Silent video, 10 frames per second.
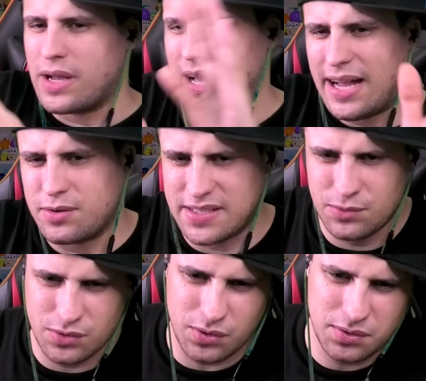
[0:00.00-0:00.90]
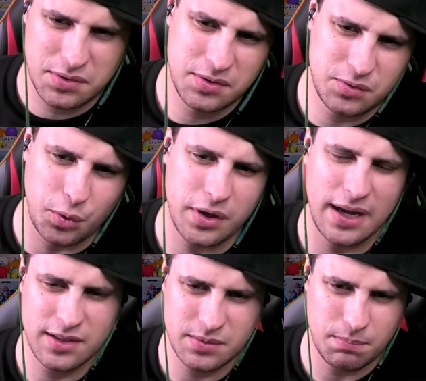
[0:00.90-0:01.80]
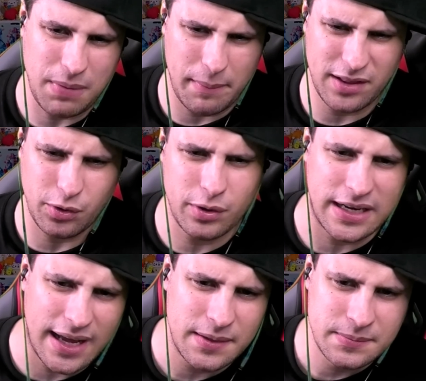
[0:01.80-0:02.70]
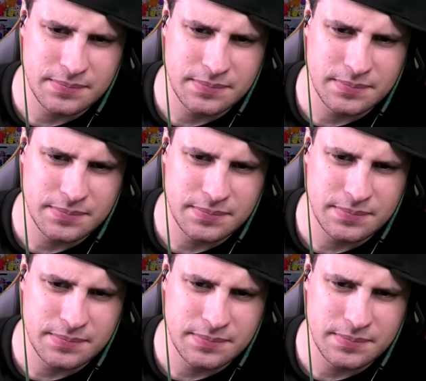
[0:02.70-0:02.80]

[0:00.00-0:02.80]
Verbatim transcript: 張感あるサウンドというか場面というかな。